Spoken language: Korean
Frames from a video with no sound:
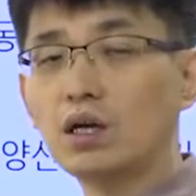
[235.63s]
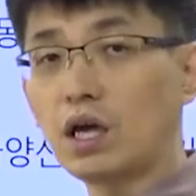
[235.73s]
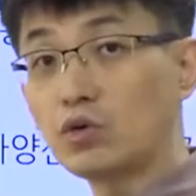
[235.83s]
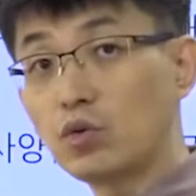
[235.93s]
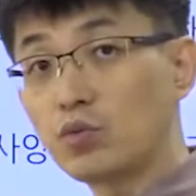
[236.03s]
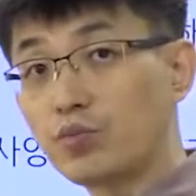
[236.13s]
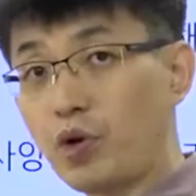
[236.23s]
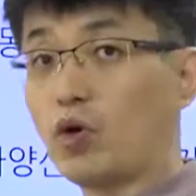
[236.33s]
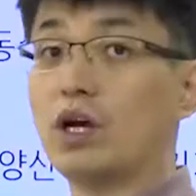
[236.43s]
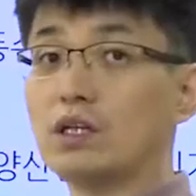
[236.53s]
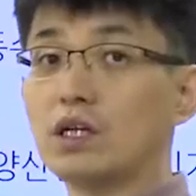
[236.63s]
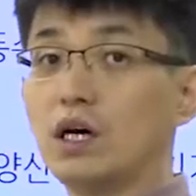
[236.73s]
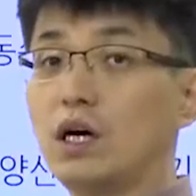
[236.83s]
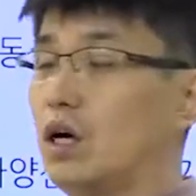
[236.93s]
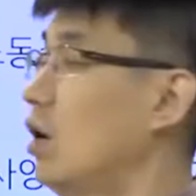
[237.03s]
계속
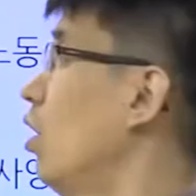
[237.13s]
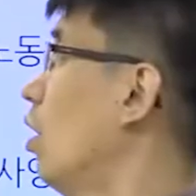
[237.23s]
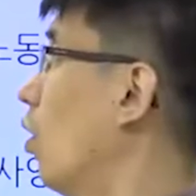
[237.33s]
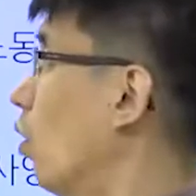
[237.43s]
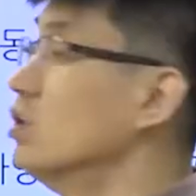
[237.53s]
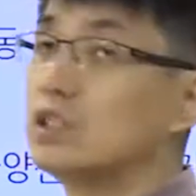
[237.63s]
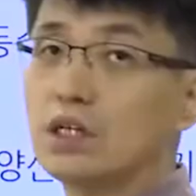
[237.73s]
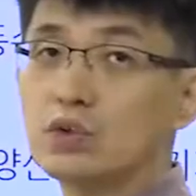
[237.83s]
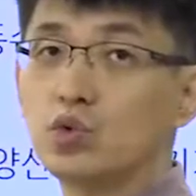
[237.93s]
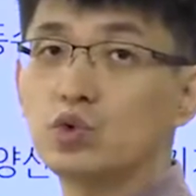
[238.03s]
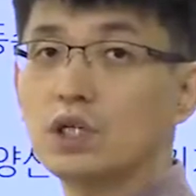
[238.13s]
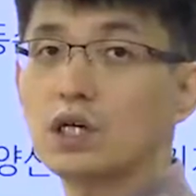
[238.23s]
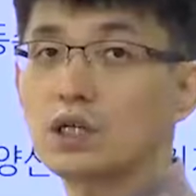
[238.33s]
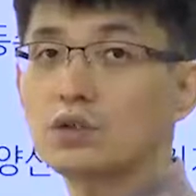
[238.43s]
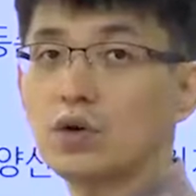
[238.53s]
변하니까 언제나
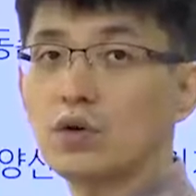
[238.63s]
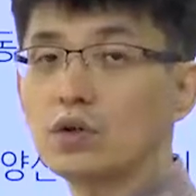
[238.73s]
존재하겠죠.